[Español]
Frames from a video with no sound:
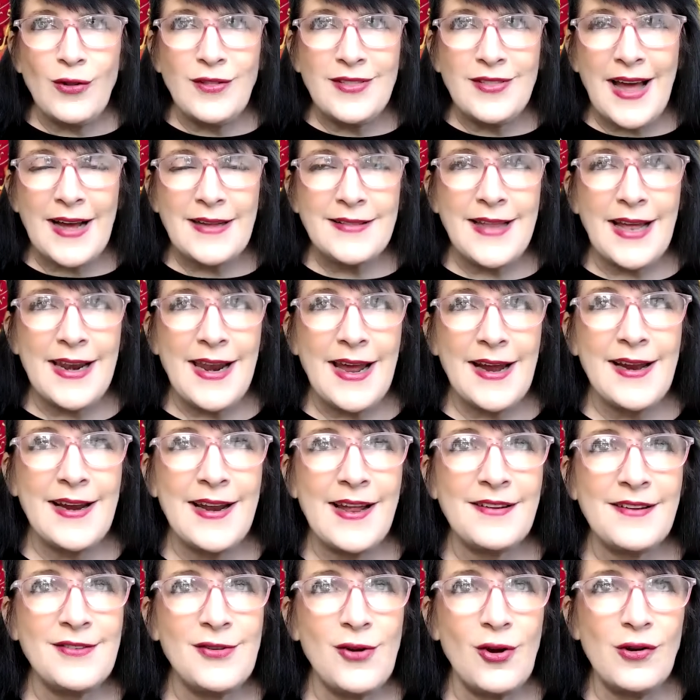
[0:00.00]
contacta
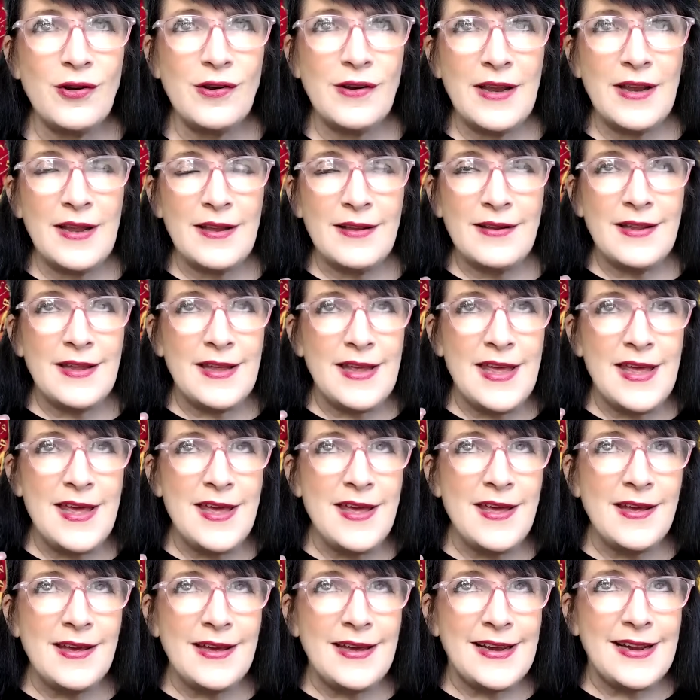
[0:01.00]
la creación
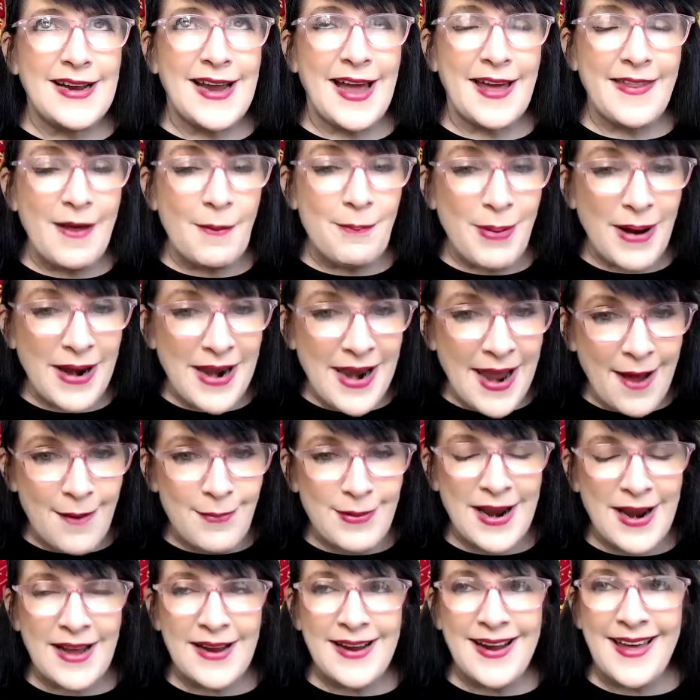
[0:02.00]
y cada
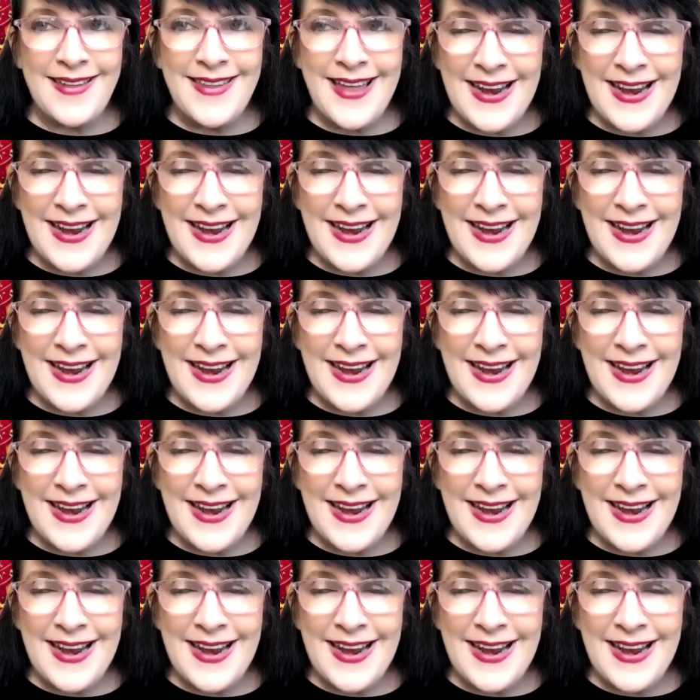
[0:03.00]
palabra,